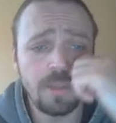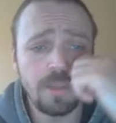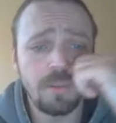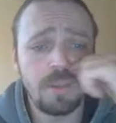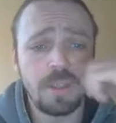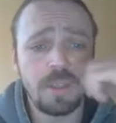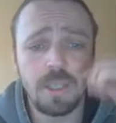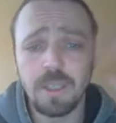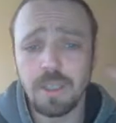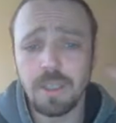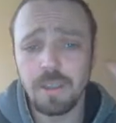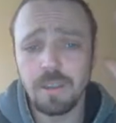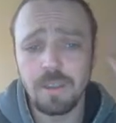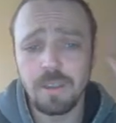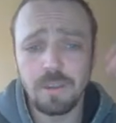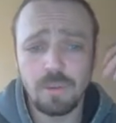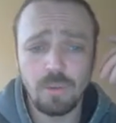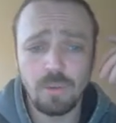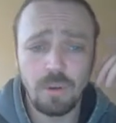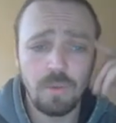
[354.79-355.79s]
но это не,
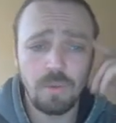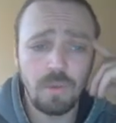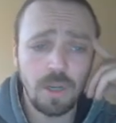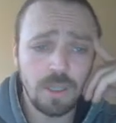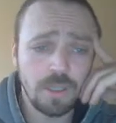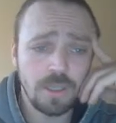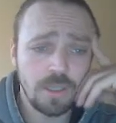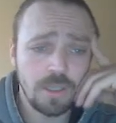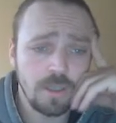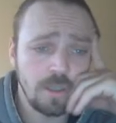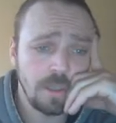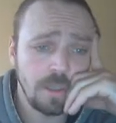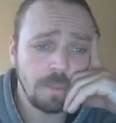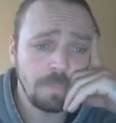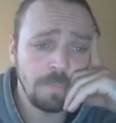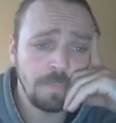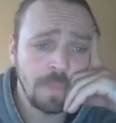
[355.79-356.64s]
не столь важно, да.